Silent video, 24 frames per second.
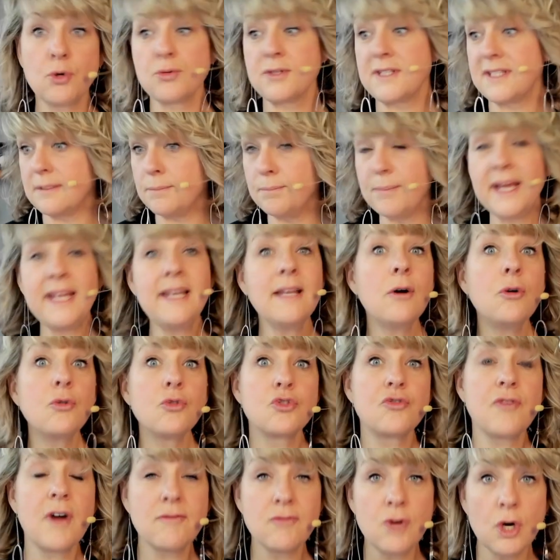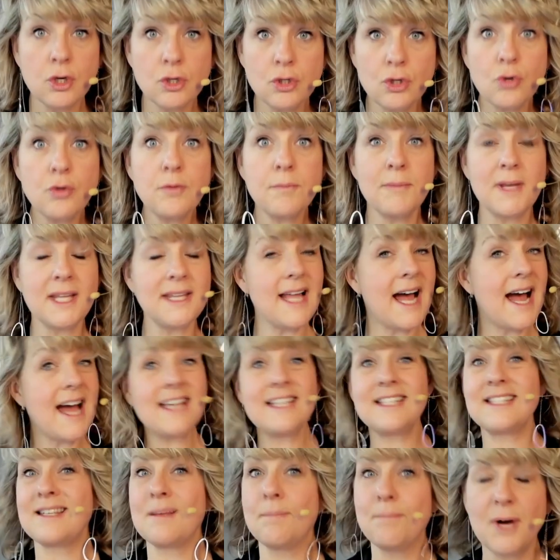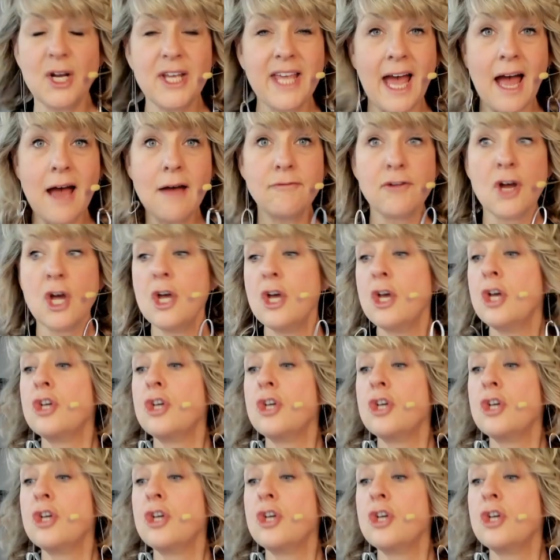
On se dit, ben non, je vais avoir une autre médaille, c'est pas grave.